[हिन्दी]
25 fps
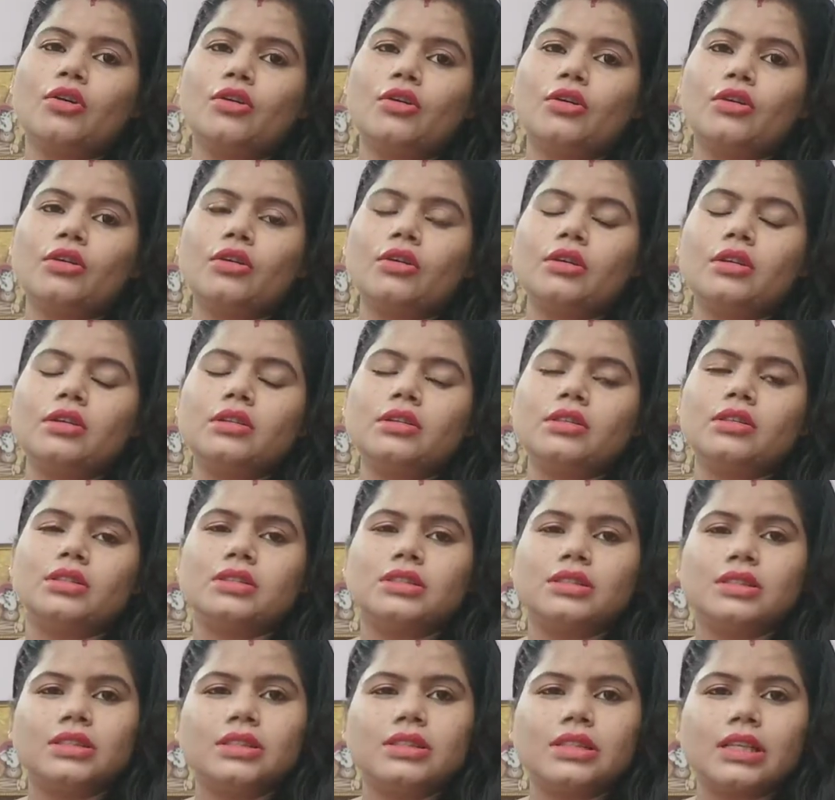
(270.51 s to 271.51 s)
और
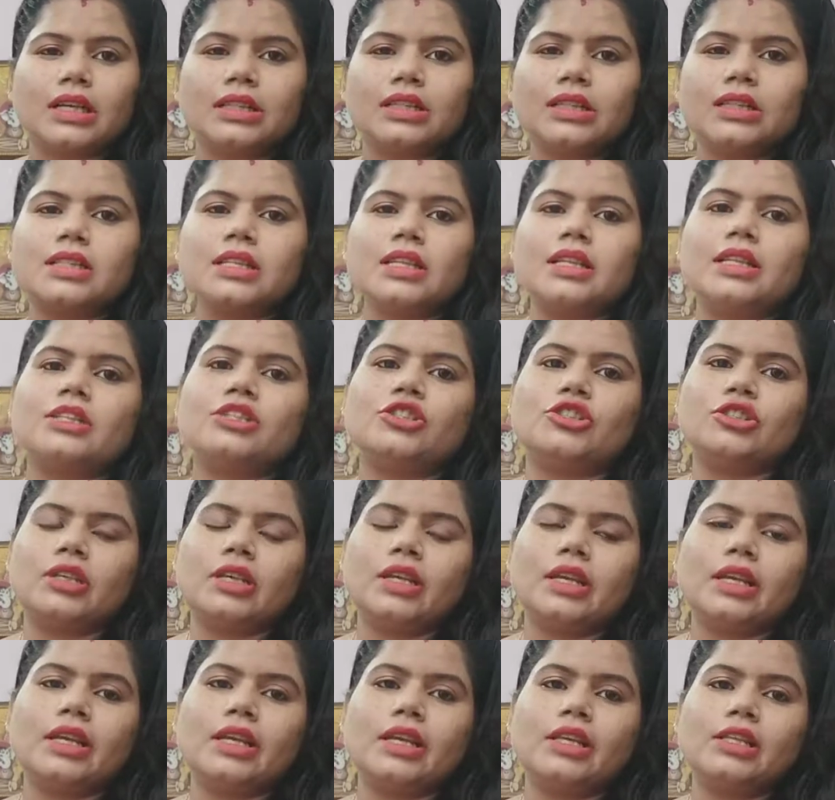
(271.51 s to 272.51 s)
ज़्यादा से ज़्यादा
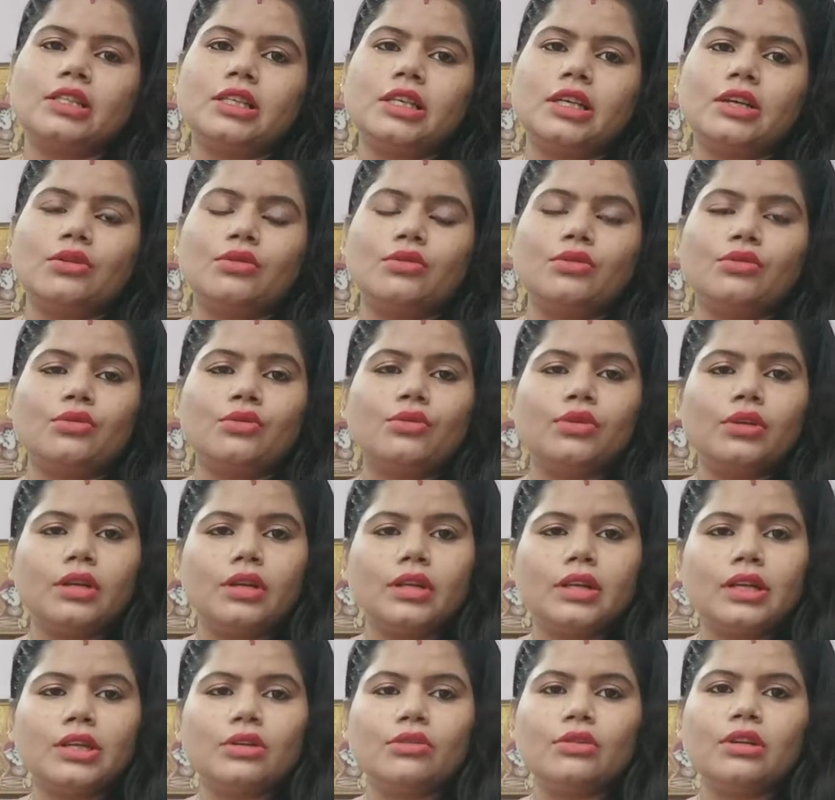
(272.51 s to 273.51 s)
शेयर कीजिए उन
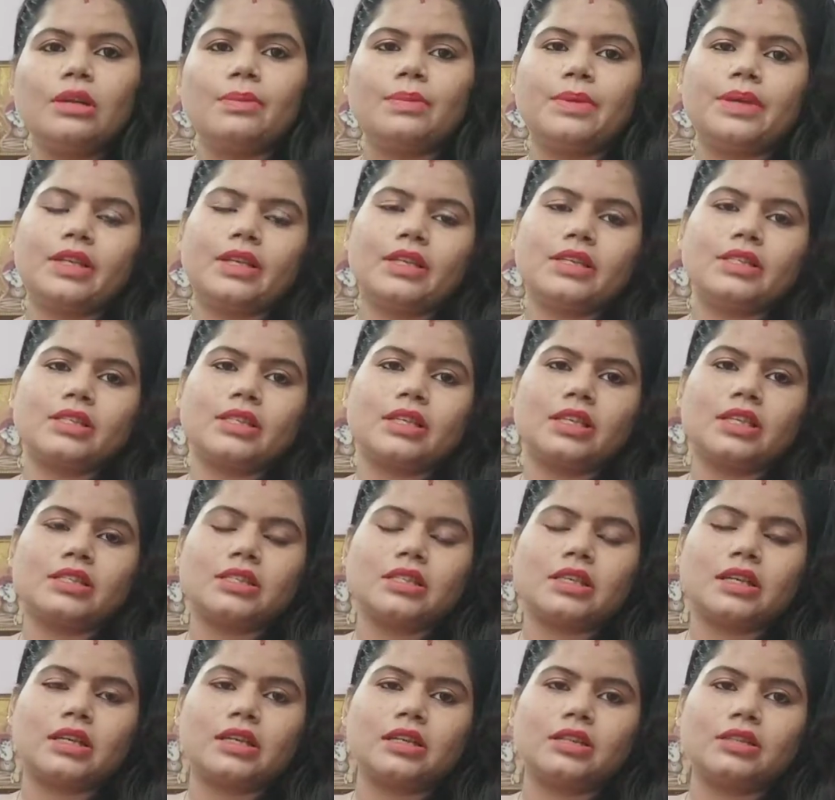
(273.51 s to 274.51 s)
न्यूली पेरेंट्स के
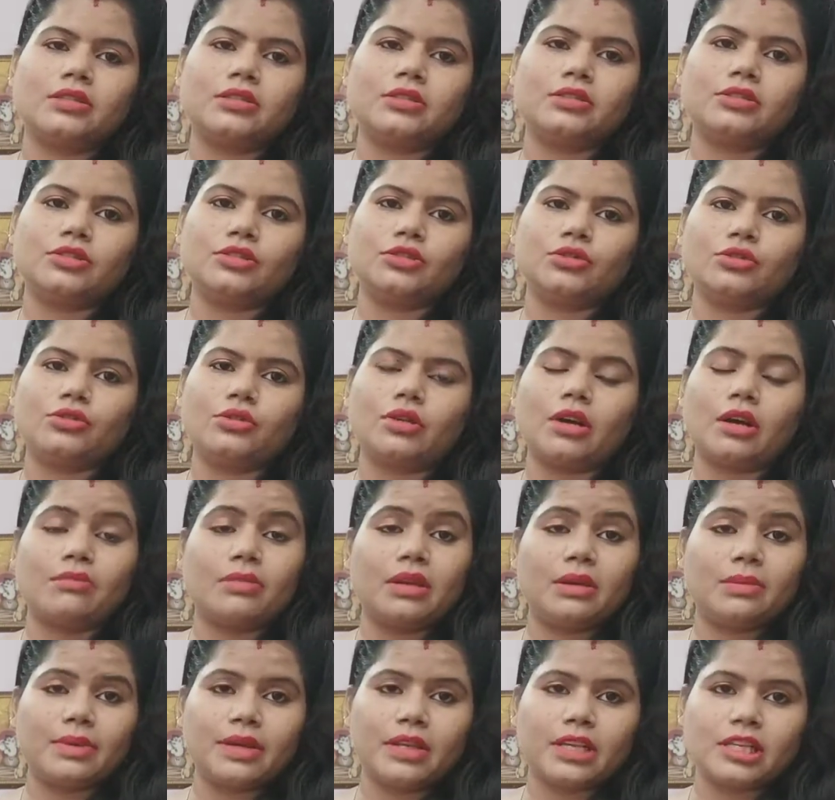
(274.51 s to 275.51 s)
साथ जो
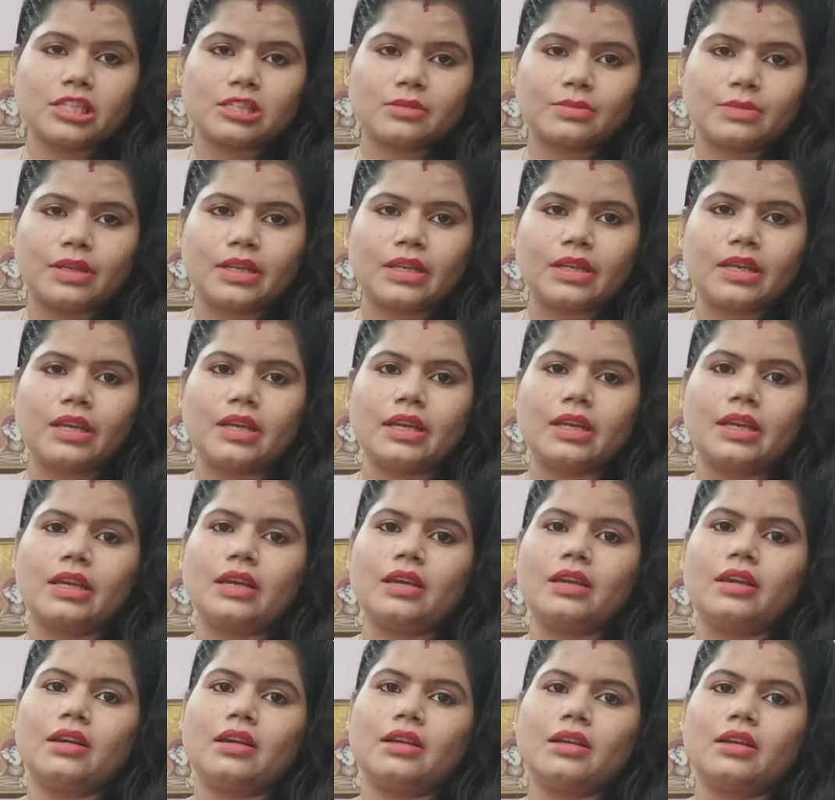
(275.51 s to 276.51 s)
अभी पेरेंट्स बने हैं